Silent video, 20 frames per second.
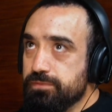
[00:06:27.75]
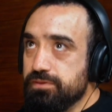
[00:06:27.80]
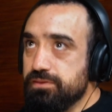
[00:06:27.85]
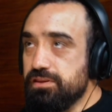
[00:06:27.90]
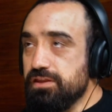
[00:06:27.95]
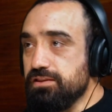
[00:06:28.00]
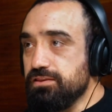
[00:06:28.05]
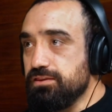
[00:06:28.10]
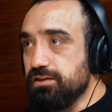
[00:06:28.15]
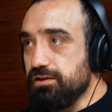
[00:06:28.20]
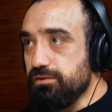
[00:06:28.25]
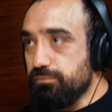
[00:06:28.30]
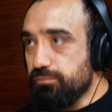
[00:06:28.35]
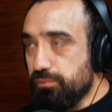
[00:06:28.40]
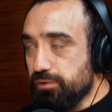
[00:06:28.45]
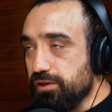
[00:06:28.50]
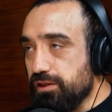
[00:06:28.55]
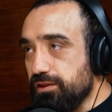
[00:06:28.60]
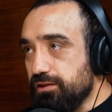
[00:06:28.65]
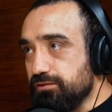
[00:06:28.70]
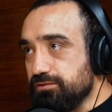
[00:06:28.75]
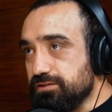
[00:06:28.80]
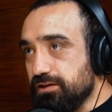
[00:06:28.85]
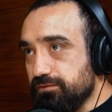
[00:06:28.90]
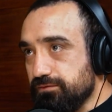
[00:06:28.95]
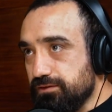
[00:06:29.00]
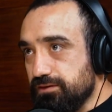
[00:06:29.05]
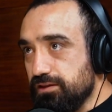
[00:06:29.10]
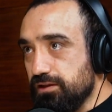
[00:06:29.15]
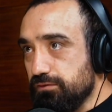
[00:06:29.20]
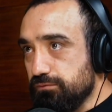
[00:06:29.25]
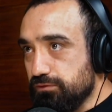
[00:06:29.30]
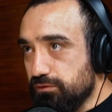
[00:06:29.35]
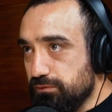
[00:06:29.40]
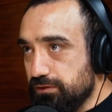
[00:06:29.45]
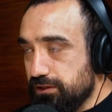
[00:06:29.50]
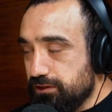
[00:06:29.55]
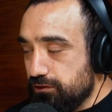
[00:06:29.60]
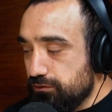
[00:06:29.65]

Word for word: de entre, porque, o sea, de, vuelta,